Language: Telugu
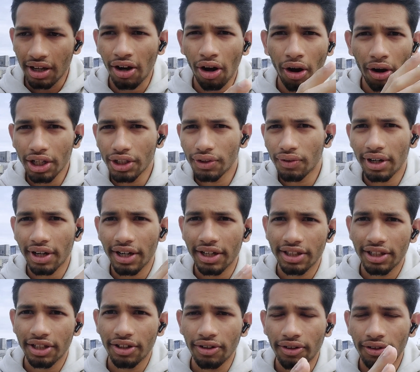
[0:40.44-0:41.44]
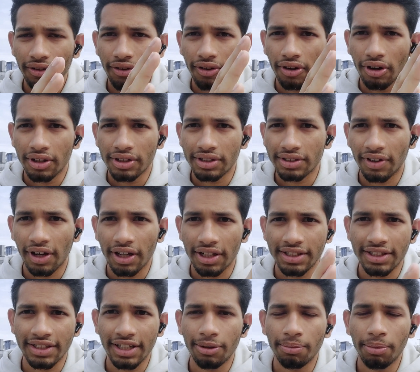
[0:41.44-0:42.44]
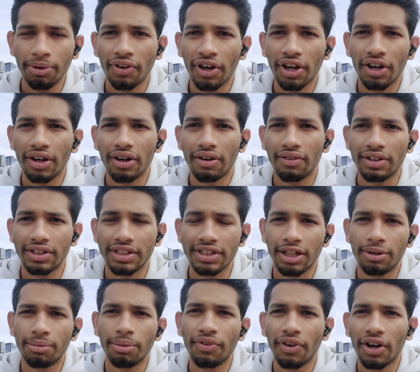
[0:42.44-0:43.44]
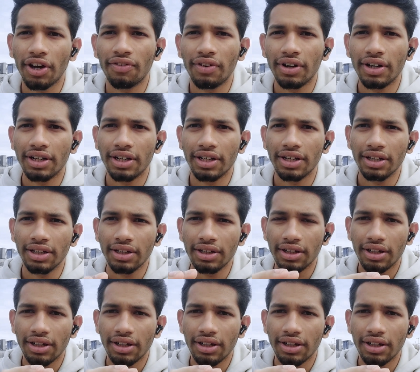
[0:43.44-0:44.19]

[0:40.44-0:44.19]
కాలేజ్ వాళ్ళకైతే సిఎల్పి ఫైవ్ కావాలి సిఎల్పి ఫైవ్ అంటే